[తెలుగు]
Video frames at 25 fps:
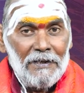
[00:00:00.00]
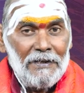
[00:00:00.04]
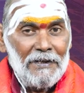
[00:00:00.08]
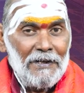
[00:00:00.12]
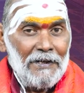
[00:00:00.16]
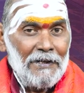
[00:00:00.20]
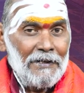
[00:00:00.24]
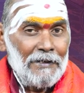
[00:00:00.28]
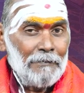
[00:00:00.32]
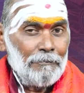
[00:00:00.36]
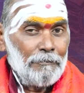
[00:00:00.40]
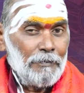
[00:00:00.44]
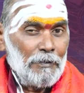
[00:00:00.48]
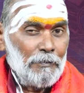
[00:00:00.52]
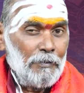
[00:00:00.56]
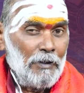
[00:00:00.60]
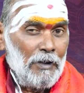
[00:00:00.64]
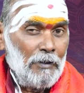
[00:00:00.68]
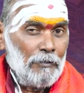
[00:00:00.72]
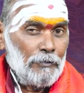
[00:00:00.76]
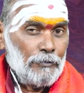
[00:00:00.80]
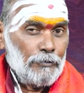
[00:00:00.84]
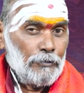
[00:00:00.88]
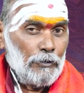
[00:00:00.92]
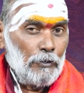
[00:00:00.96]
గ్రహణ
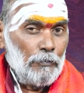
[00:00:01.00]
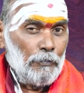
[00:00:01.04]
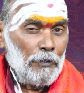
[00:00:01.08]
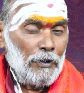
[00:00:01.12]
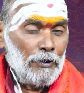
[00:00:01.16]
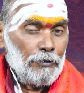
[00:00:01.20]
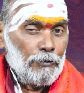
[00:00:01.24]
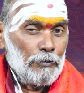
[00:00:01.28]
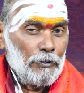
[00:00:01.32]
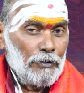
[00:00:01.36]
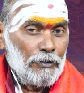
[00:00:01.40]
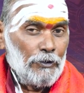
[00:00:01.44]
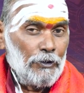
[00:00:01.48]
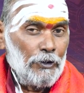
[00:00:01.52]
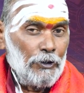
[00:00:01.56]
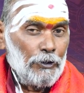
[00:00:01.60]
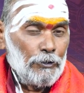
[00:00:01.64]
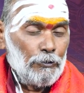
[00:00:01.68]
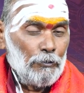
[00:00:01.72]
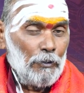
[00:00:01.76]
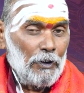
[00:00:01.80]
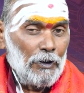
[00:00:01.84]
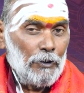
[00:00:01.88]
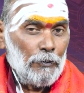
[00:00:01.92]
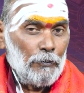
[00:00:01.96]
ప్రభావంతో పాటు
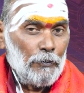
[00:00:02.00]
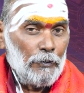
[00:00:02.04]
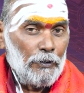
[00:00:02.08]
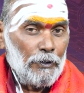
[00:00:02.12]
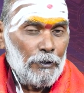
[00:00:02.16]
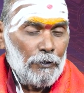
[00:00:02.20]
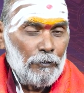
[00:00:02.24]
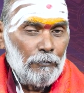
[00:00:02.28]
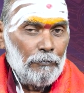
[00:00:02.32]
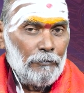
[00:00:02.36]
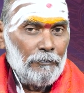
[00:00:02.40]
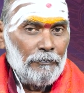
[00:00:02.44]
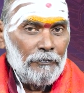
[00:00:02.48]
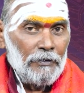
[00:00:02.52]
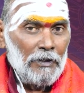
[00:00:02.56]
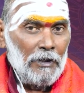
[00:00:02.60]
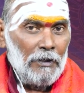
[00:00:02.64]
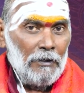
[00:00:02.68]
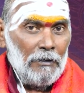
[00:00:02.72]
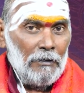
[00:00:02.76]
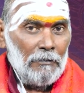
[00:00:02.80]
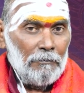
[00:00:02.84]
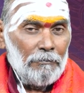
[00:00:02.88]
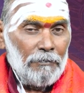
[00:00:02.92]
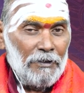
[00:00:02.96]
కేతు అక్కడ ఉండటం
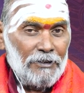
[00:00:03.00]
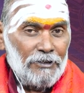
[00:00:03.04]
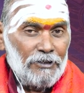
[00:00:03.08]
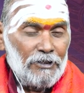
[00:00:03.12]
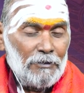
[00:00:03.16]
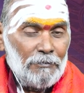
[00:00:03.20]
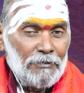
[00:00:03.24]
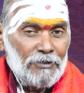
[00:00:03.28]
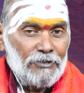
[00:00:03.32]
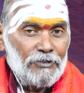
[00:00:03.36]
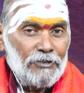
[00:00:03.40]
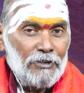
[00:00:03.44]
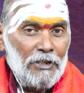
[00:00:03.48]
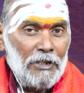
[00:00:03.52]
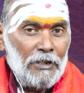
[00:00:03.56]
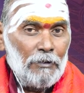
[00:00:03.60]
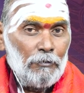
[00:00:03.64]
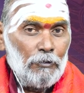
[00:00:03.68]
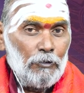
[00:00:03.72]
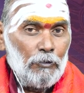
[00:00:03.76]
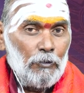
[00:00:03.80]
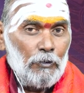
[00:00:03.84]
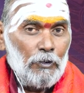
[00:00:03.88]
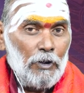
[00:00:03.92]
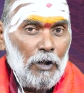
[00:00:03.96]
పంచమ
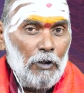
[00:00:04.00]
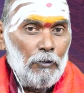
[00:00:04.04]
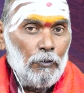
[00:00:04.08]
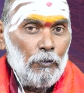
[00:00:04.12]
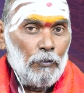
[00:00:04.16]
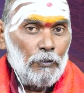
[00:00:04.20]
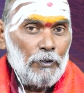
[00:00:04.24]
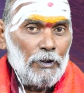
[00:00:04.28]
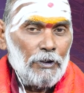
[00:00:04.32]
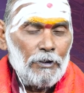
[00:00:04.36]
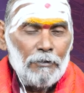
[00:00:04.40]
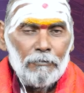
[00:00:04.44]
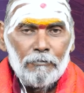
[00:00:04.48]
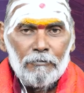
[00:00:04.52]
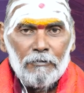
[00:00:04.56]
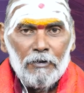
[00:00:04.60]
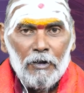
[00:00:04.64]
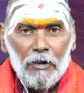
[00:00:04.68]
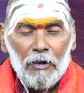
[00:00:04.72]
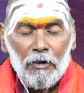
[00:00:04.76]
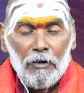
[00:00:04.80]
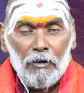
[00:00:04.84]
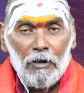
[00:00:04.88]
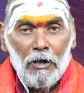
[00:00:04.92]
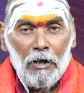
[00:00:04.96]
స్థానంలో రాహు ఉండటం
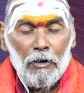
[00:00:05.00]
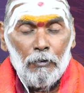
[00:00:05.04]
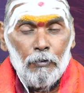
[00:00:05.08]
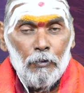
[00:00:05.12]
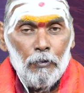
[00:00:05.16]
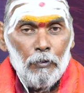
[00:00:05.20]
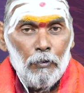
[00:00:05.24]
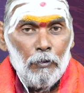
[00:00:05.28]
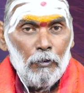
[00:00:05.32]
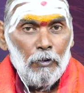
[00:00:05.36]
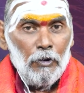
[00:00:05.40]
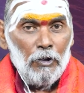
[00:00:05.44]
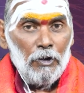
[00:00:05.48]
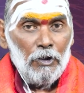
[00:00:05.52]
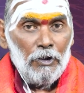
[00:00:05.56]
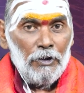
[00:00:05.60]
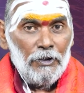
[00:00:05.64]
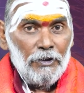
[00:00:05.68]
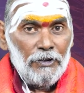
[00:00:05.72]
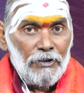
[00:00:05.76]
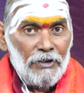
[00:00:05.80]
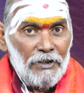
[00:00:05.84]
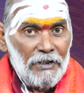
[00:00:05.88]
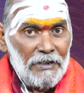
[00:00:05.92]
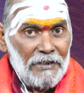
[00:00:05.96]
రాహు
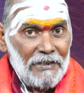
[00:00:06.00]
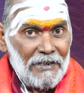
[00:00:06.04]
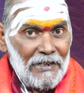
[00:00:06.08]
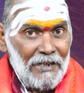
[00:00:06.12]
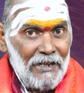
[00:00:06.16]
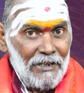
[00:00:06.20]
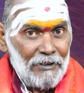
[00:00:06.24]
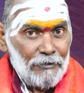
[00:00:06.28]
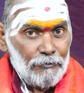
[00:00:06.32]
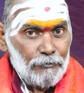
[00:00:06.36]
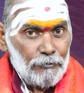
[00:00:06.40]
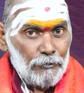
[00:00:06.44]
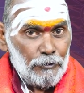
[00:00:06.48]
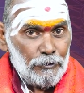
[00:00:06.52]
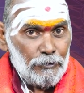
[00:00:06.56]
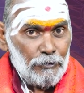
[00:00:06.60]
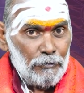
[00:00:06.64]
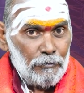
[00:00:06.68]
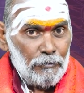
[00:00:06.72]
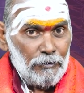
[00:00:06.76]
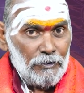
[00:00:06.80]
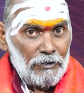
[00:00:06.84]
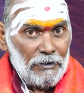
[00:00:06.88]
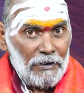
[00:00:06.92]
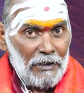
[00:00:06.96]
ఈ గ్రహాలు
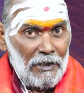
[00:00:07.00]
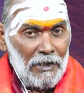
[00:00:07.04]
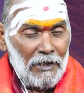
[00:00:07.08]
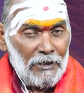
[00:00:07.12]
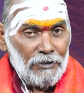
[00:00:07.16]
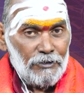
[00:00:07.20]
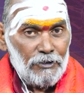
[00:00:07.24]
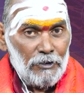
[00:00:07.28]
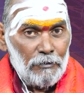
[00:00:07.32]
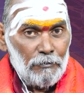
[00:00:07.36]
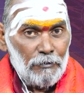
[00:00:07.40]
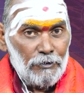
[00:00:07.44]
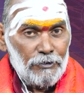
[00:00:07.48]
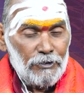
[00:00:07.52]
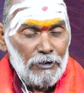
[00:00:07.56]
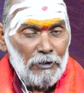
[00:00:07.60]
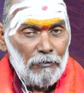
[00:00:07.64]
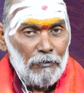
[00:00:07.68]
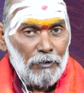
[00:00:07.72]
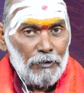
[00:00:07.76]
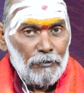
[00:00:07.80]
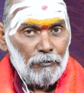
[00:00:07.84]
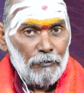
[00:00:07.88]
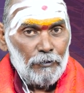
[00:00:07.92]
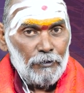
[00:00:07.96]
చూడటం గ్రహాల సమధ్య
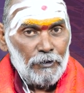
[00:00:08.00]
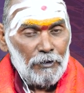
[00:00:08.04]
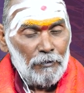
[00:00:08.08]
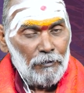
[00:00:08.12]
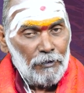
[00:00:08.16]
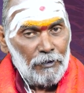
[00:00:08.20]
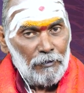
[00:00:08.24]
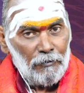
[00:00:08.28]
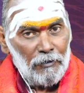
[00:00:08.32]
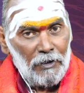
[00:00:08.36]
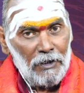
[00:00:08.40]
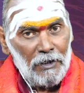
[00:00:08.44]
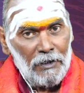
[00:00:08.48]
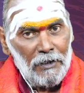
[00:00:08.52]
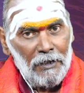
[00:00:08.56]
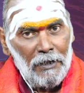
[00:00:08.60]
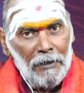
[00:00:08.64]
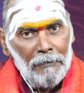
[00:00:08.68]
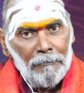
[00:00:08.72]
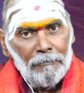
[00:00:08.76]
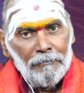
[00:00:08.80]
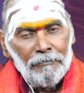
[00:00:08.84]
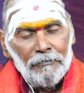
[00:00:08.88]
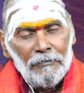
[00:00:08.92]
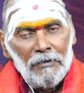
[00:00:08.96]
వాటి ఉండవడం వలన
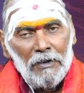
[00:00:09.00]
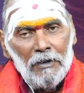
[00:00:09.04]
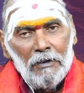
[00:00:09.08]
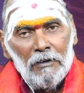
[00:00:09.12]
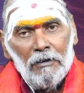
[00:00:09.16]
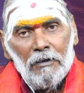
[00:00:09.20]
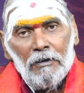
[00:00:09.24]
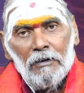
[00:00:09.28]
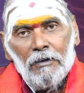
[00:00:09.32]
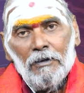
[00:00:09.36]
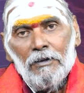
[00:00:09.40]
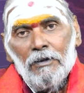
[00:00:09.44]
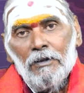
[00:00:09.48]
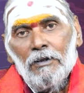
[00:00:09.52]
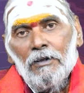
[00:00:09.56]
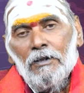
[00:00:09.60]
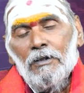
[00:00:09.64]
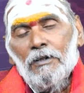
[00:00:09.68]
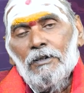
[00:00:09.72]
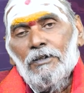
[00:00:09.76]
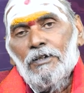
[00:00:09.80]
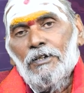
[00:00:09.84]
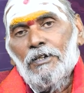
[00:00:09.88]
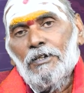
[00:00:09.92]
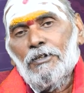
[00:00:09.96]

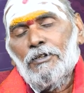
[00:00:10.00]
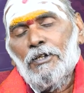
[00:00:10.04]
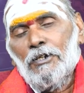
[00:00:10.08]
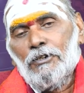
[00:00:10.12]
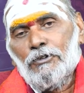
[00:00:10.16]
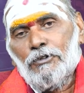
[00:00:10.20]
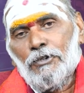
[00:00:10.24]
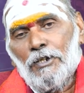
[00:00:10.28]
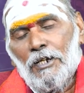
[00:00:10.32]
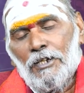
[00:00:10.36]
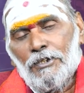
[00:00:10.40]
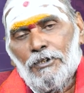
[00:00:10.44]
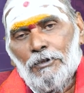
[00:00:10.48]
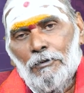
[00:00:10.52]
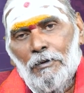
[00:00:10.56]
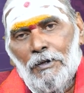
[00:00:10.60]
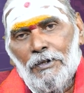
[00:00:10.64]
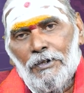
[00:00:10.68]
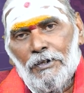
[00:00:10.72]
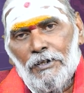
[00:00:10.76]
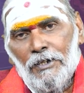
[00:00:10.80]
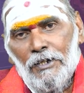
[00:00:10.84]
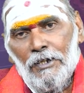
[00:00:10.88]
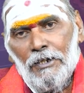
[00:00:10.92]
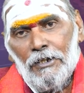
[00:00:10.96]
ఈ ధనుసు రాశి
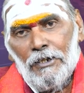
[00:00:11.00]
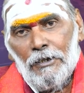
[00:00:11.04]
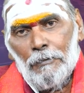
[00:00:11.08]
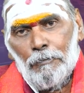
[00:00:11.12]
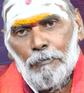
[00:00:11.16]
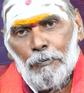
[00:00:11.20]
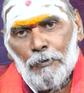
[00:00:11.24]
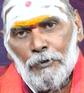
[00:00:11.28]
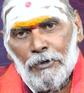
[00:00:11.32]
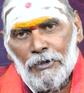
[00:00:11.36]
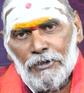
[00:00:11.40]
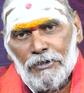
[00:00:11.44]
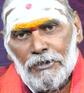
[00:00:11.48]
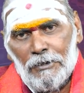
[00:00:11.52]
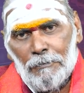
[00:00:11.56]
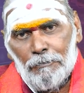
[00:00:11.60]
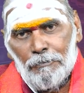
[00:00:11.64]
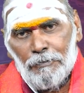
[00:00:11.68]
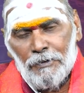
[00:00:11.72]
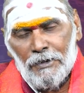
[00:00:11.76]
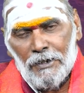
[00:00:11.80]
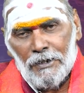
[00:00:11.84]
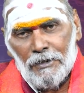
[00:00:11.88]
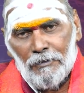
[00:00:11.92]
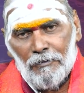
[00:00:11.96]
వారికి ఇప్పుడు నేను
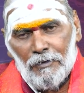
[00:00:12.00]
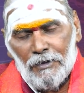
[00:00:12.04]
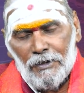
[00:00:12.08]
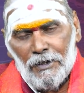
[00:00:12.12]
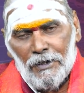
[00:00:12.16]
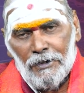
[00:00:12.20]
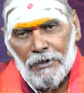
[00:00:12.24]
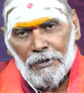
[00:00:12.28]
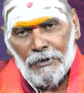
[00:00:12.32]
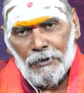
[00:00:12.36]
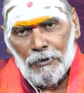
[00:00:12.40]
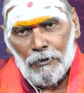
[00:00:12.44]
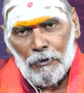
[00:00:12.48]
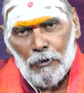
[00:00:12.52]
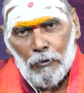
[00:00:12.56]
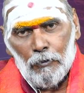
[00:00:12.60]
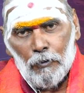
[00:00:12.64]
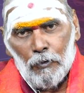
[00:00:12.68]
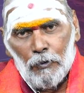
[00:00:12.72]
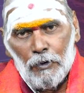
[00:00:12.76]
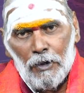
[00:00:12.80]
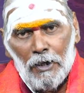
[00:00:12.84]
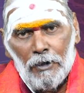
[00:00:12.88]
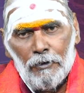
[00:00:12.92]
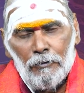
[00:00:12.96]
చెప్పినటువంటి అన్నింటిలో
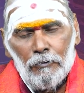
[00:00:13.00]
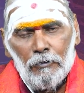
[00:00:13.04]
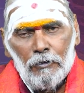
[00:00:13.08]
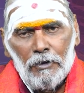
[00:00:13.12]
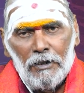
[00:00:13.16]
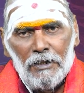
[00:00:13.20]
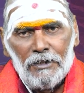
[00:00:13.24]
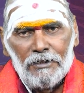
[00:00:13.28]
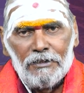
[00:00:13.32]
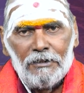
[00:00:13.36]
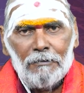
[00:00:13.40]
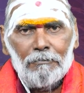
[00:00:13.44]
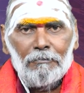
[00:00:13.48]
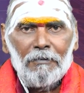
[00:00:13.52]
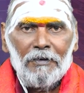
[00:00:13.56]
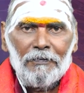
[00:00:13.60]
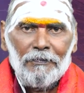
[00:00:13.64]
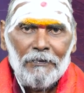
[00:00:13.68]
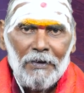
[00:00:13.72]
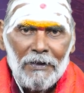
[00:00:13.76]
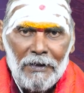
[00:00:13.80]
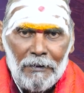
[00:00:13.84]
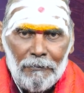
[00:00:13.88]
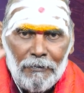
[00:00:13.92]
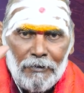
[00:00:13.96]
కూడాను కాస్త
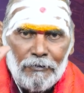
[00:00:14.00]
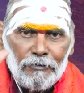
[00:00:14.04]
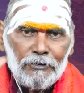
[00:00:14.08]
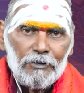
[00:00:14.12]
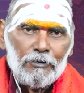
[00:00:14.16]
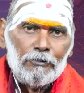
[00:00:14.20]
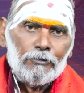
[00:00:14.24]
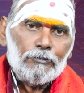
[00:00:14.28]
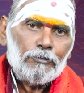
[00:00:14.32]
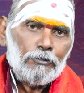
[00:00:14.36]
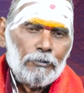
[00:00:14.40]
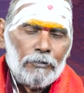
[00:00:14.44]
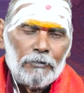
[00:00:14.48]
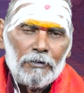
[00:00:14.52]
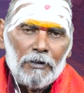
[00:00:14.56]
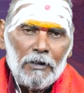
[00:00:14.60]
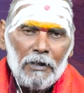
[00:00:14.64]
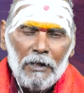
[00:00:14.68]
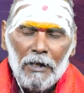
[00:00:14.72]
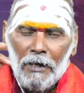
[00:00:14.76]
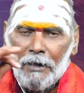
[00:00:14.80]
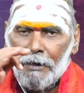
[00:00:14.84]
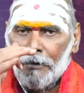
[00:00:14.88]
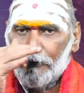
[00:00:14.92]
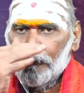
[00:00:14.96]
మందగమనం జరుగుతుంది
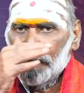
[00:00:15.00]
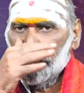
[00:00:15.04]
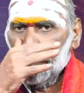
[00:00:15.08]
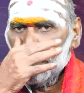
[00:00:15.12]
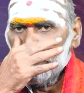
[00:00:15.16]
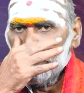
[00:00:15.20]
కారణం